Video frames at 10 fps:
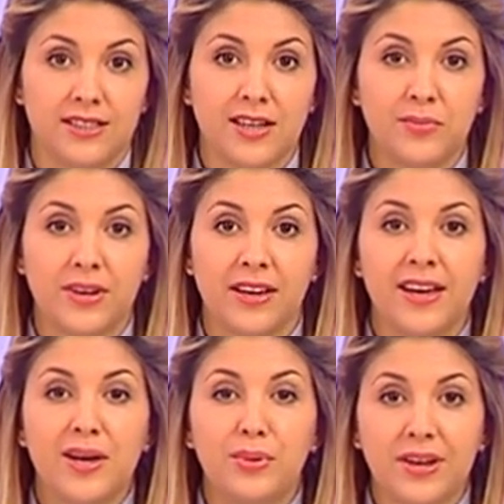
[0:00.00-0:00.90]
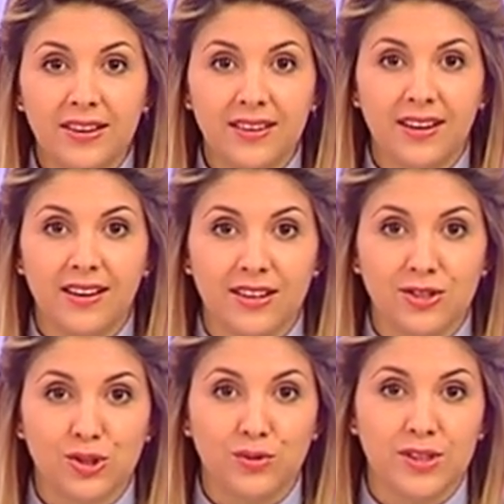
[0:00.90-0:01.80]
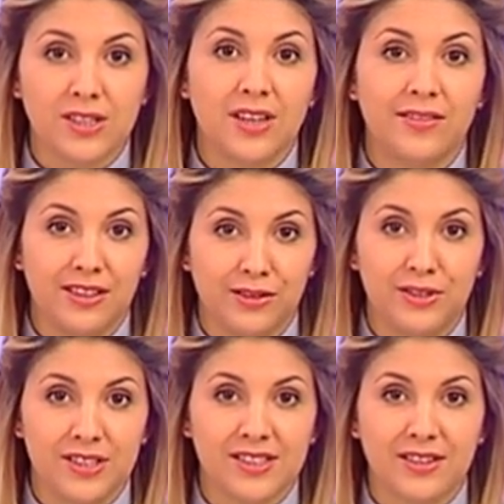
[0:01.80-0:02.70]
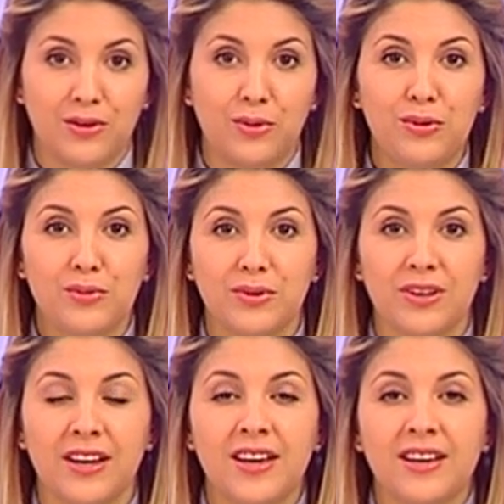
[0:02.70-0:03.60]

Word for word: Самое приятное для нас, что в составе этого детского хора было